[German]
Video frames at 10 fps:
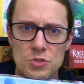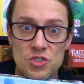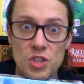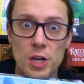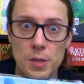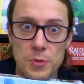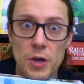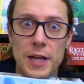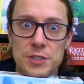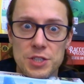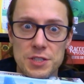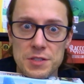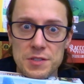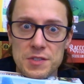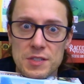Start up your
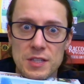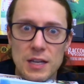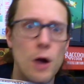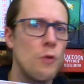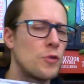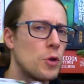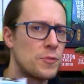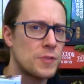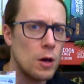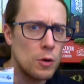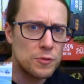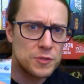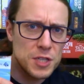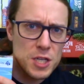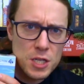engines, aufgehüpft auf
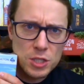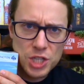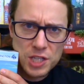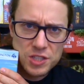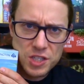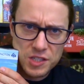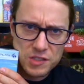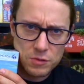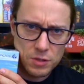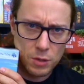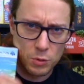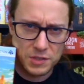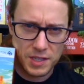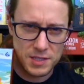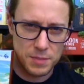die Jetskis und los
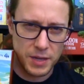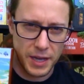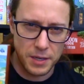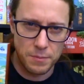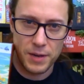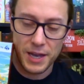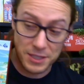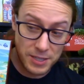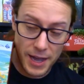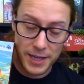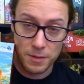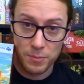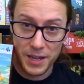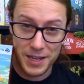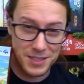geht's im Rennen bei Tidal
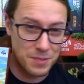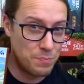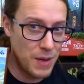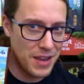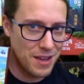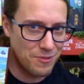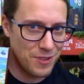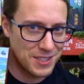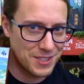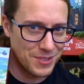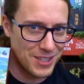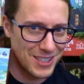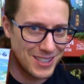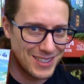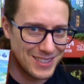Blades Banner
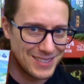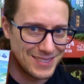Festival.